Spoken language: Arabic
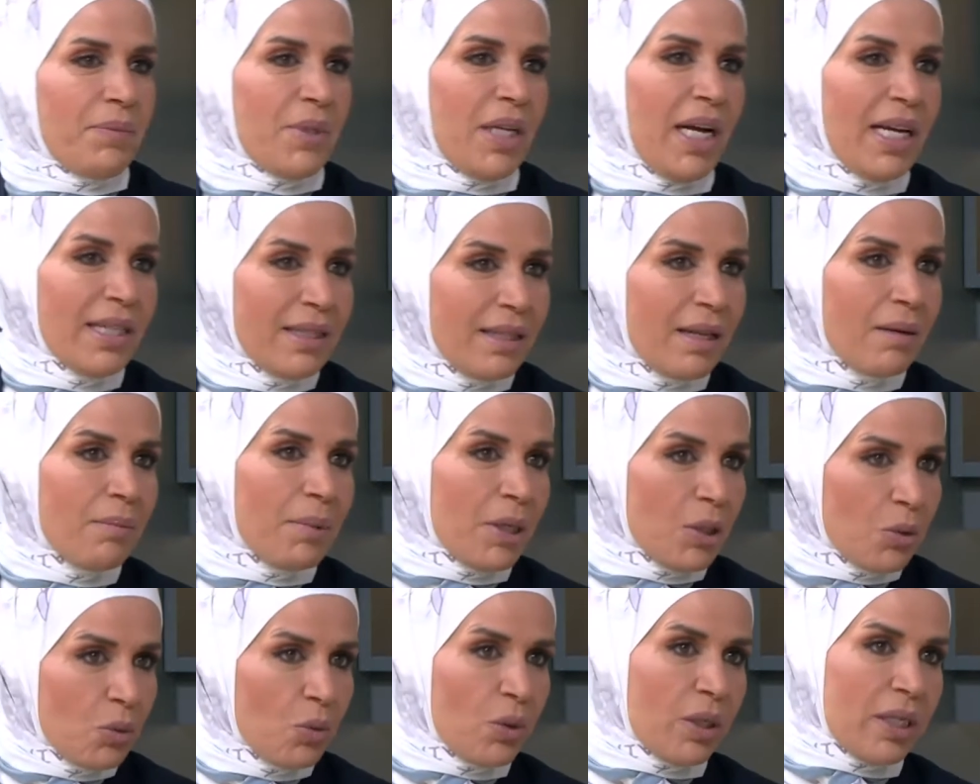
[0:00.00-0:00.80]
حتى
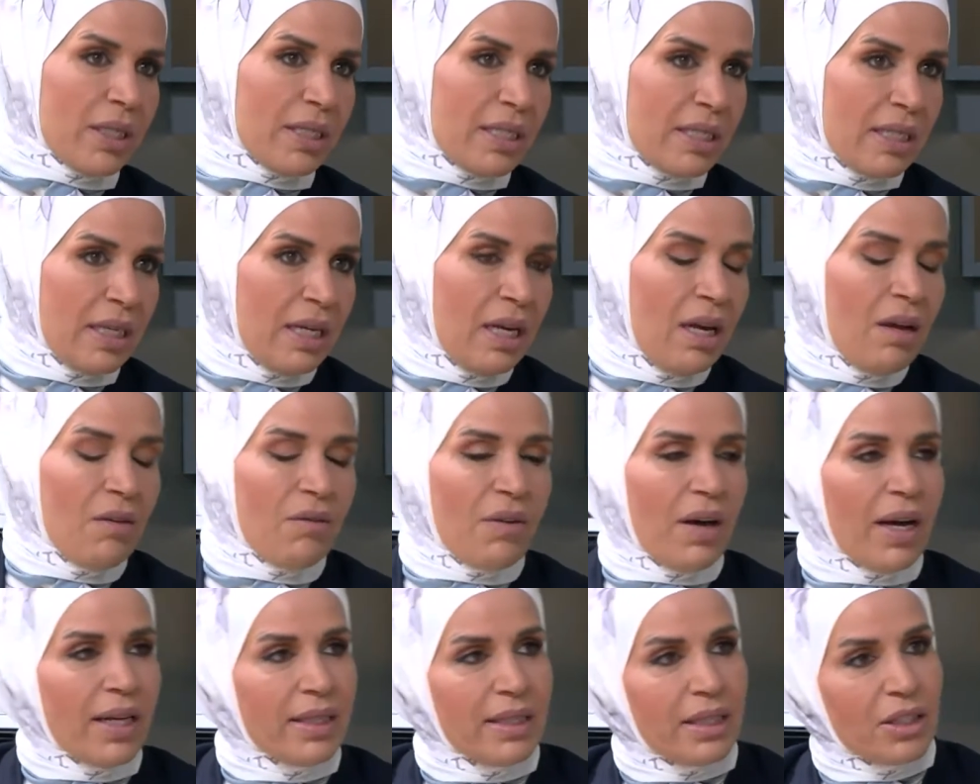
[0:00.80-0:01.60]
البقدونس
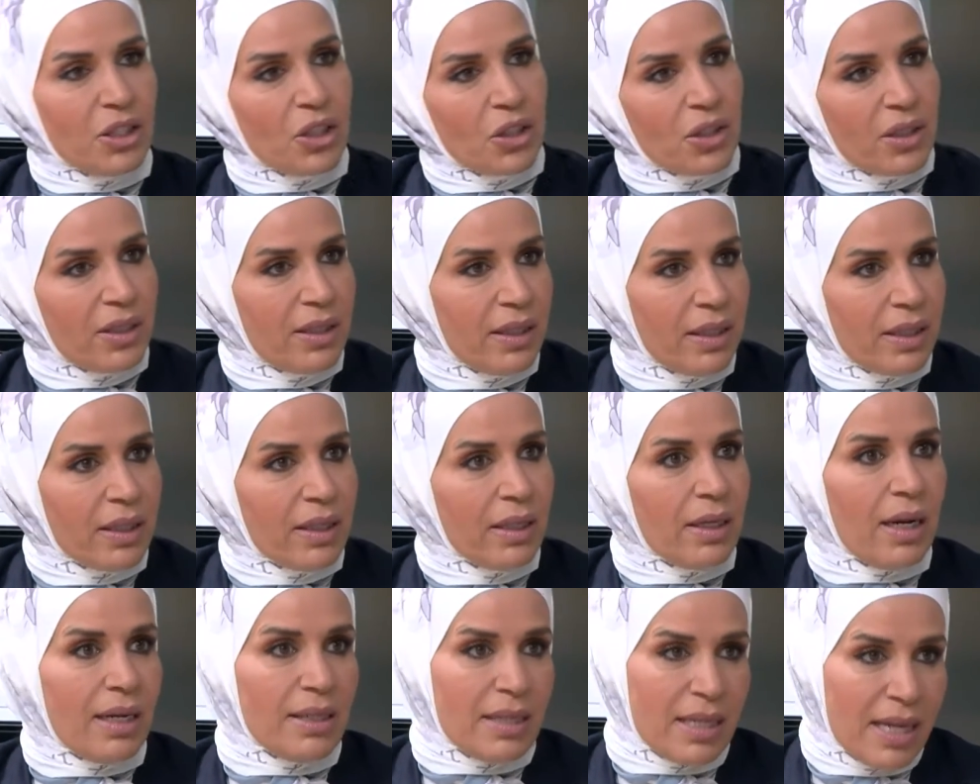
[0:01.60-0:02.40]
فهذا إشي
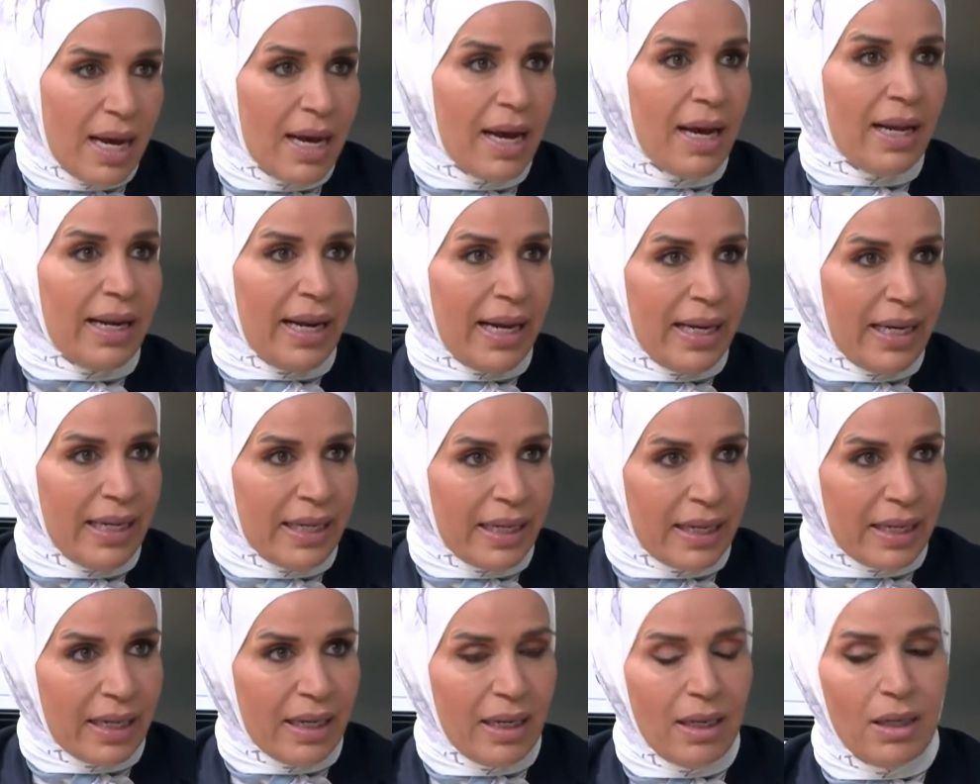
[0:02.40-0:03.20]
كتير سهل
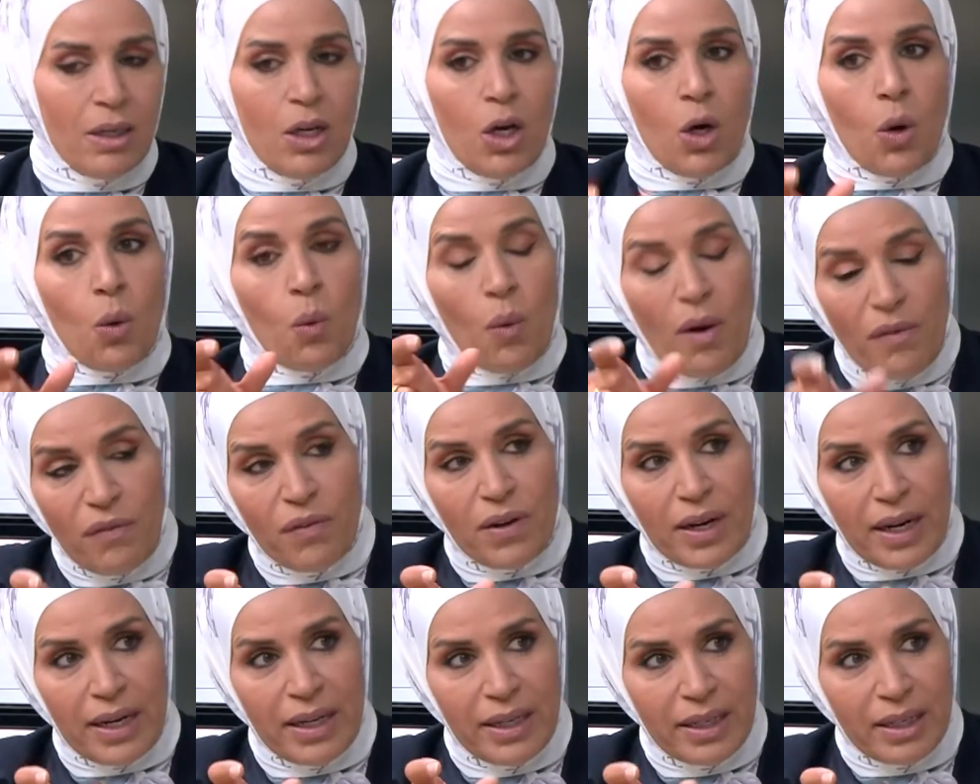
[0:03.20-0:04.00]
علينا
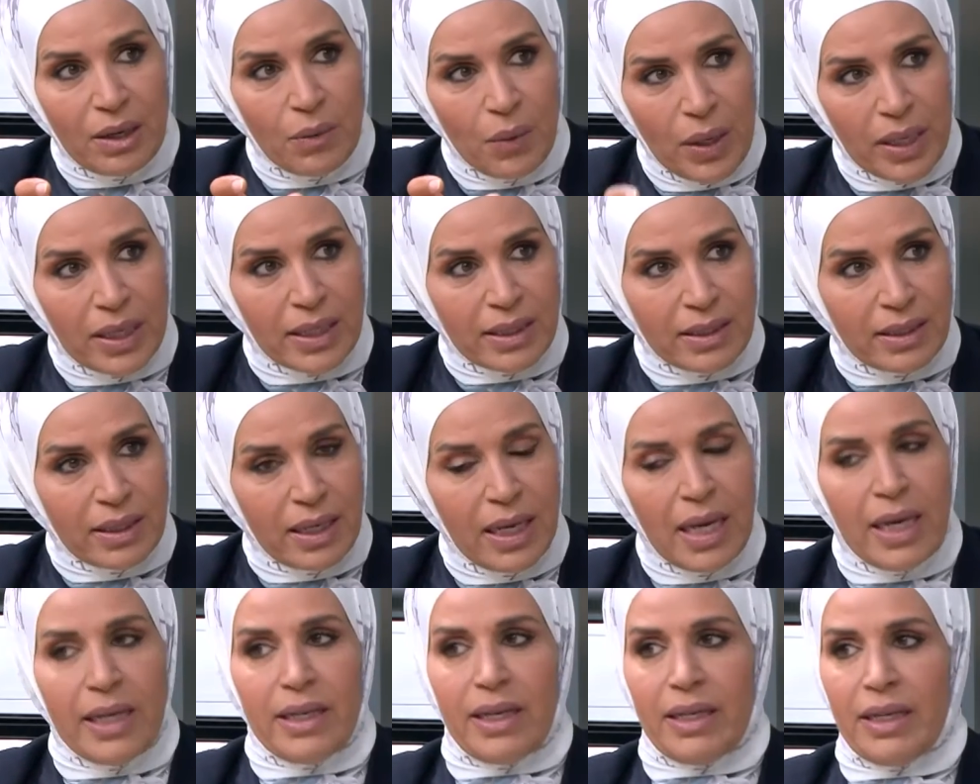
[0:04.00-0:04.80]
ووفر علينا وقت
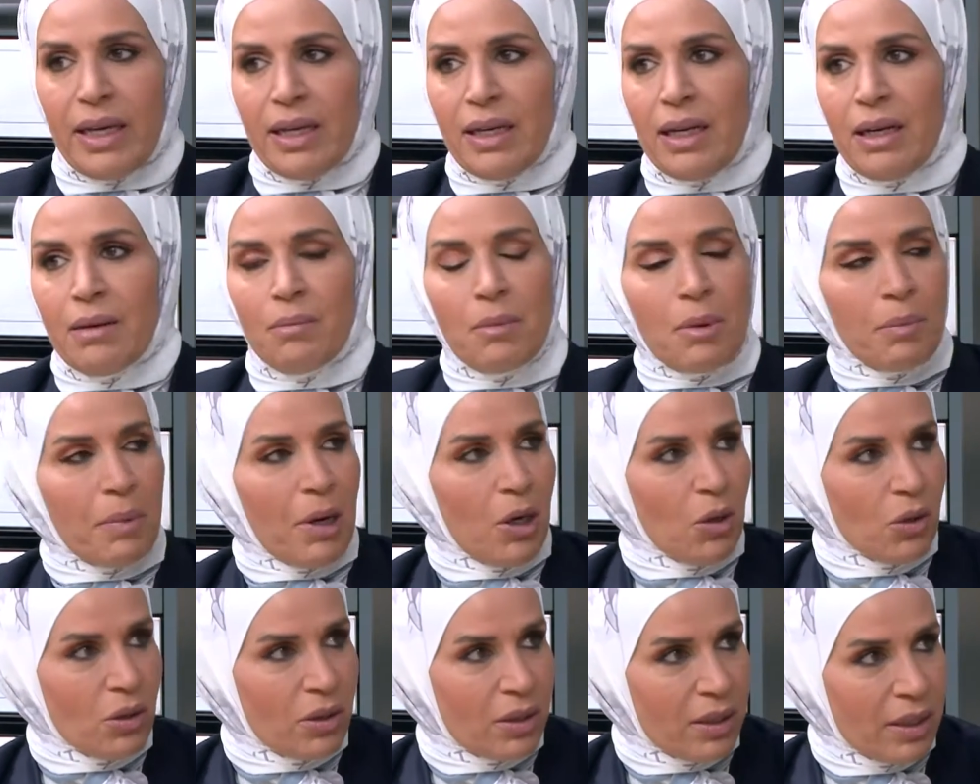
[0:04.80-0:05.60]
يعني أنا لما
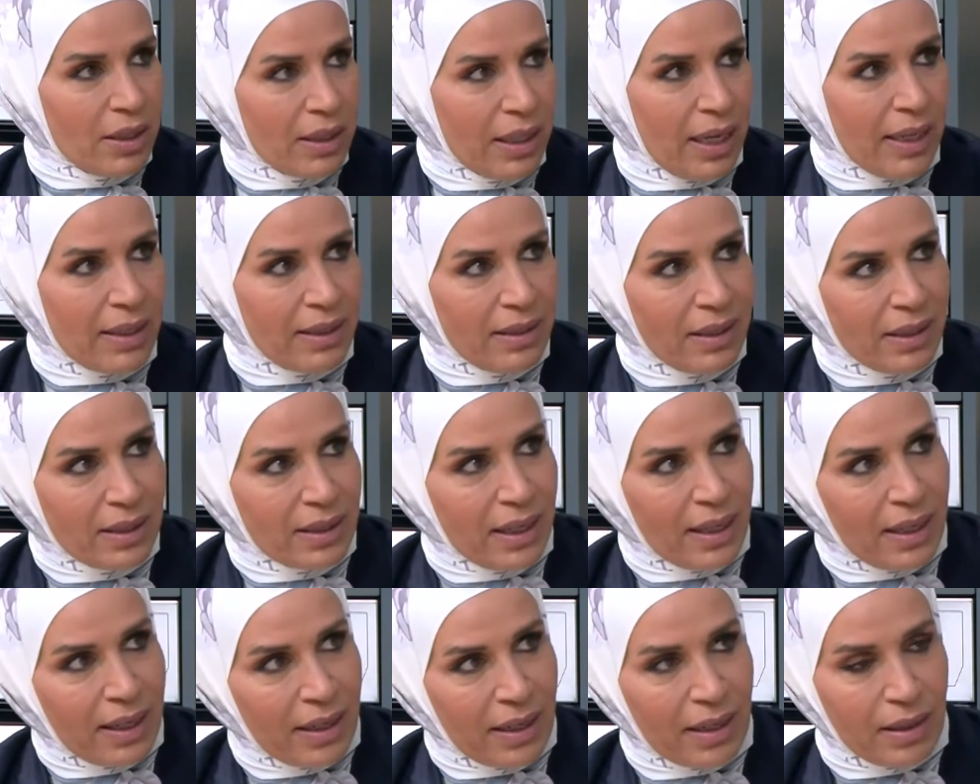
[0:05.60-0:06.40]
بحط أنت حطيت
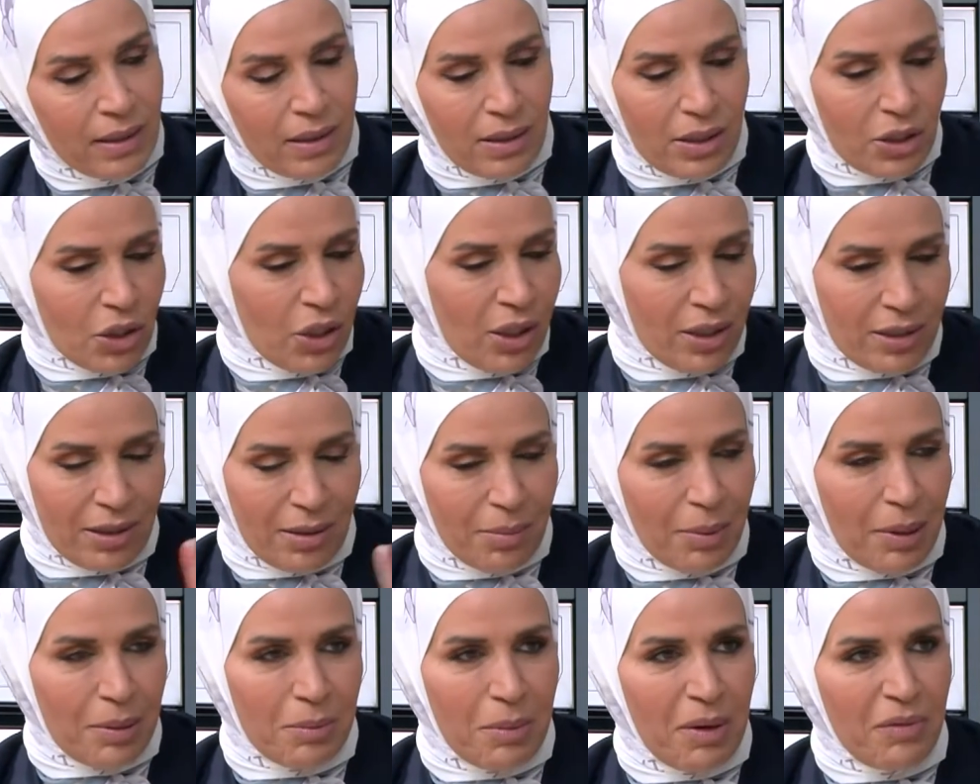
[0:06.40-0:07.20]
هلأ رشاد
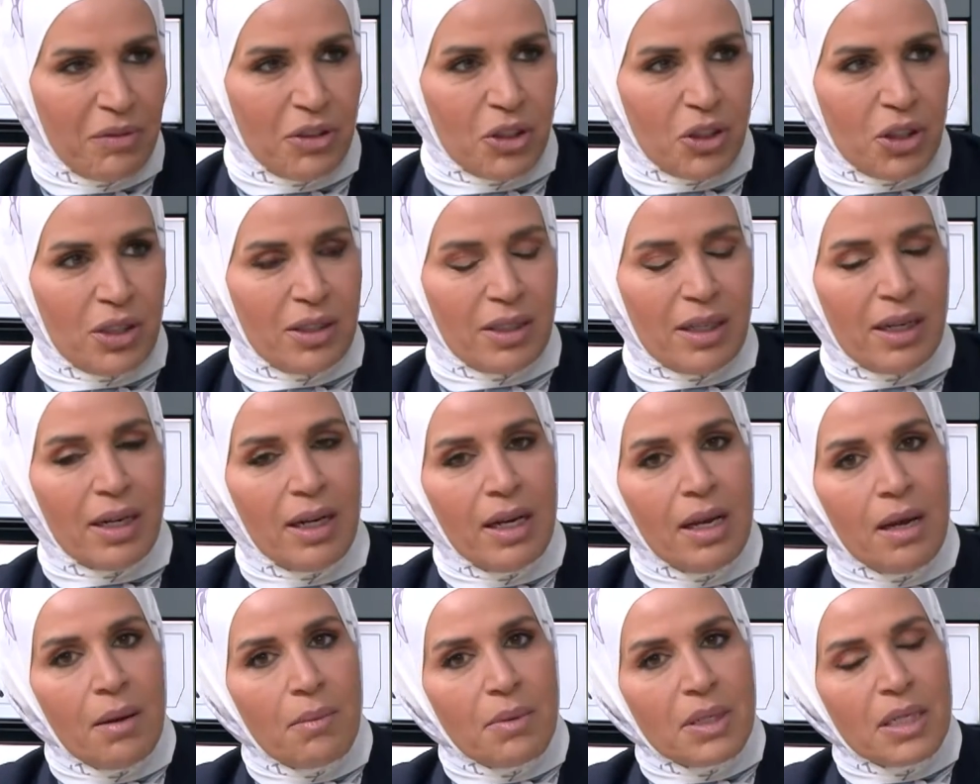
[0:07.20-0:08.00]
طبعا ما في شتل
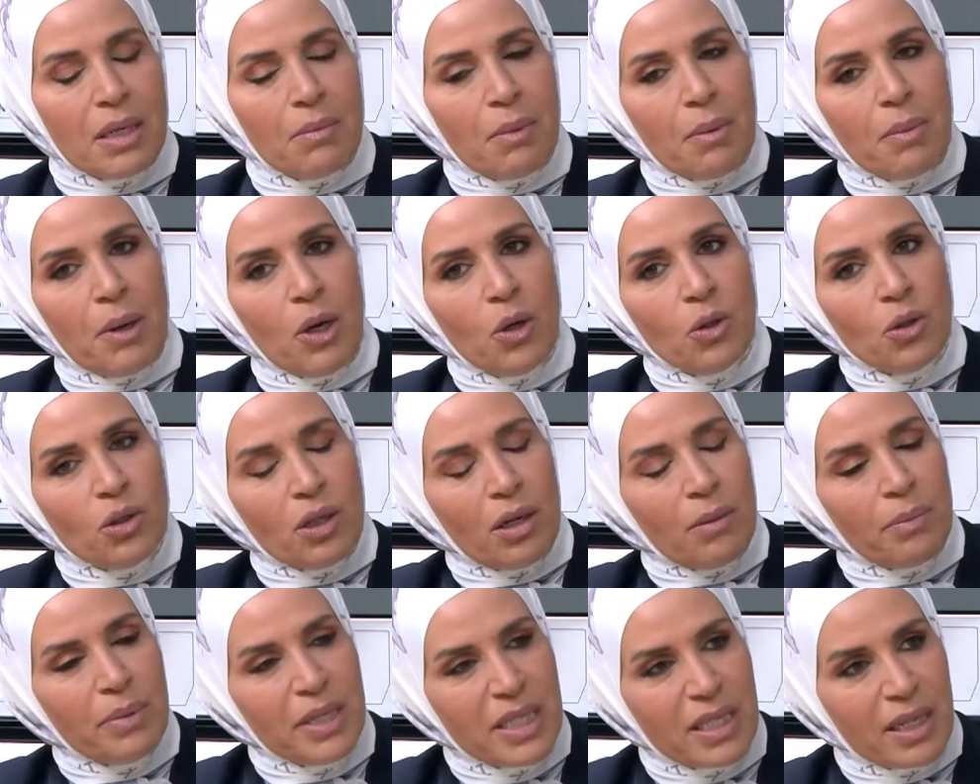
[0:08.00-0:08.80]
آه. بس لما بحط
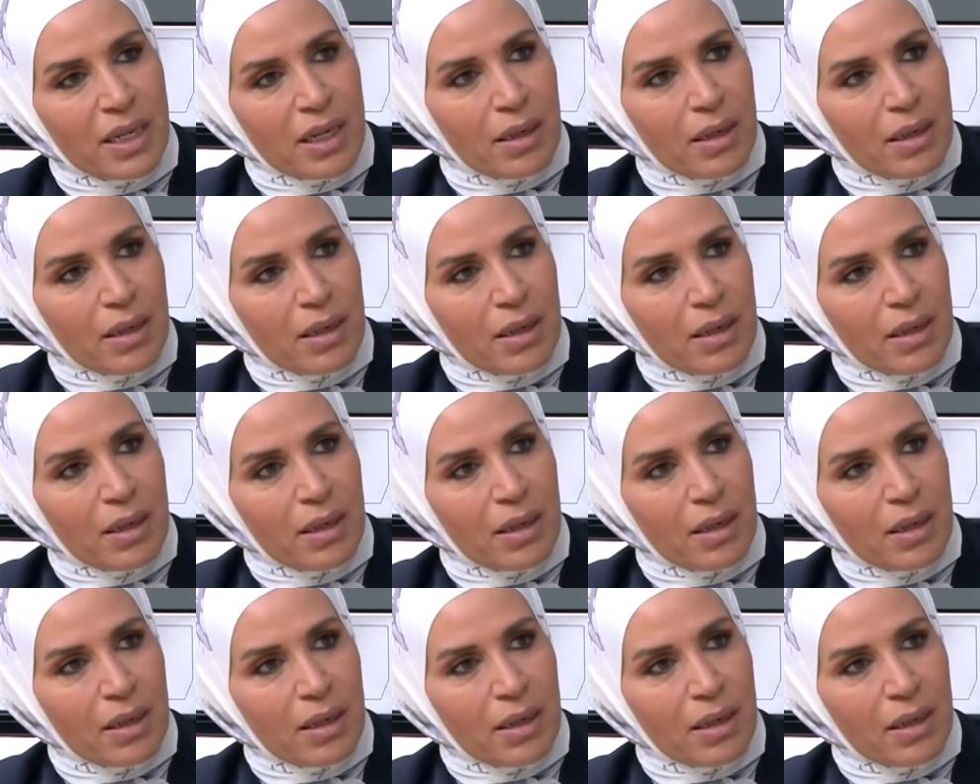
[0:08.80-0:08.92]
البزر